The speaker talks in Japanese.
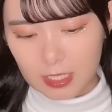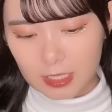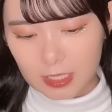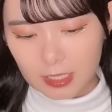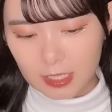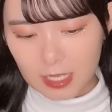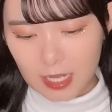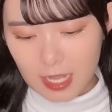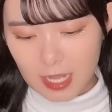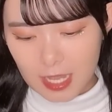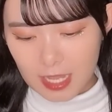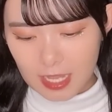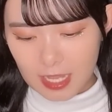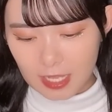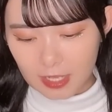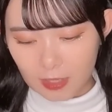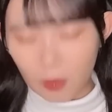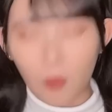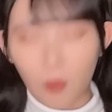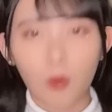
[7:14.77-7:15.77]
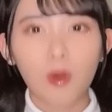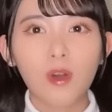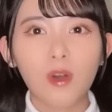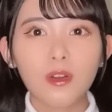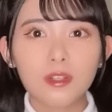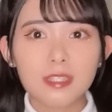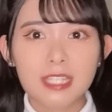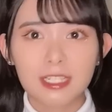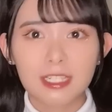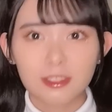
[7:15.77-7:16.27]
から、こう、
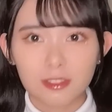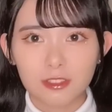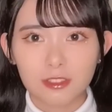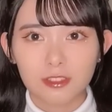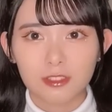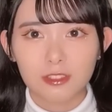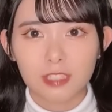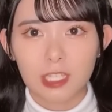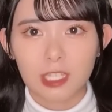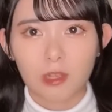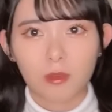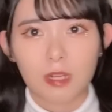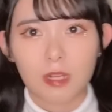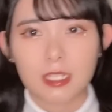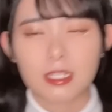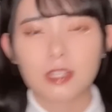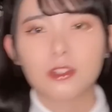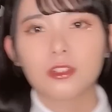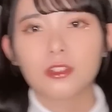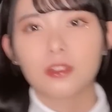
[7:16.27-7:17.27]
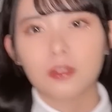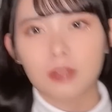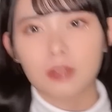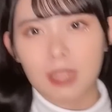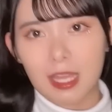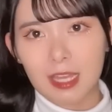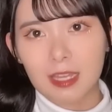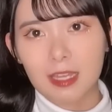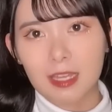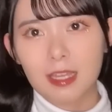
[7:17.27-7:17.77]
オールジャンル着こなせるよう
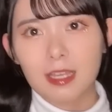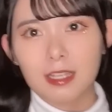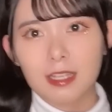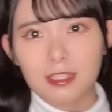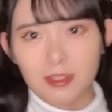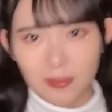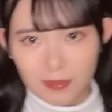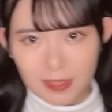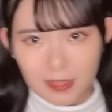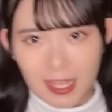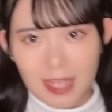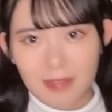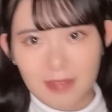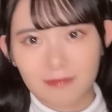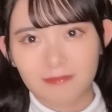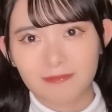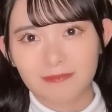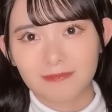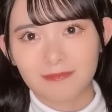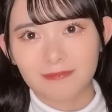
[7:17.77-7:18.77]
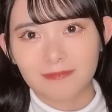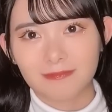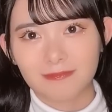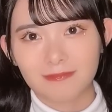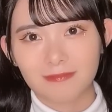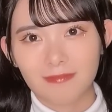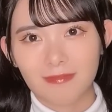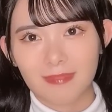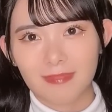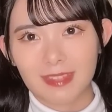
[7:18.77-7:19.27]
な、そんな
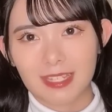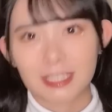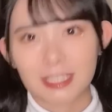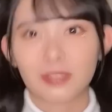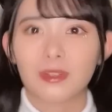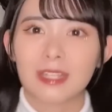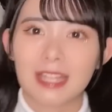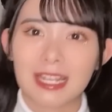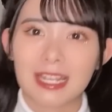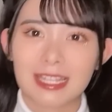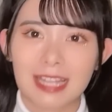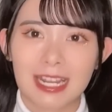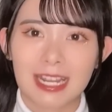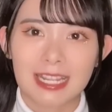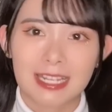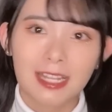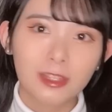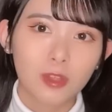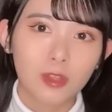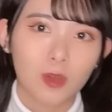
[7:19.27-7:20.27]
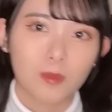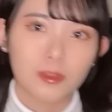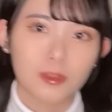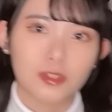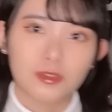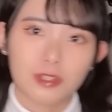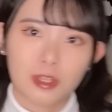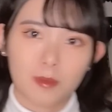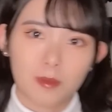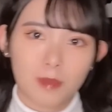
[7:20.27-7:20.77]
人になれたらいいなという
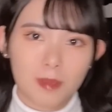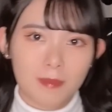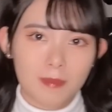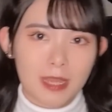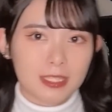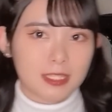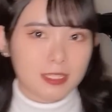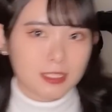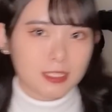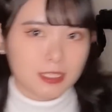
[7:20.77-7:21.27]
ふうに思います。